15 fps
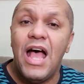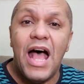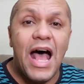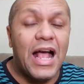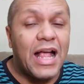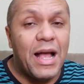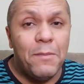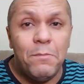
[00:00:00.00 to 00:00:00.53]

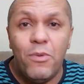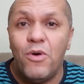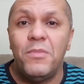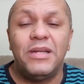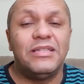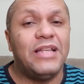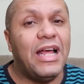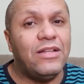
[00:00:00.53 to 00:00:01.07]
Acabou o
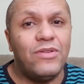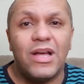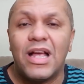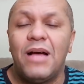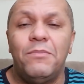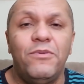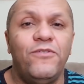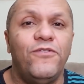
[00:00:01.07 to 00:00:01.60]
mandato,
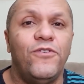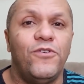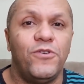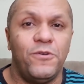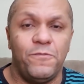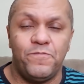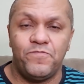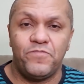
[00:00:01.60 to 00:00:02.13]
acaba o
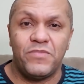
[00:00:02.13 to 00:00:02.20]
foro.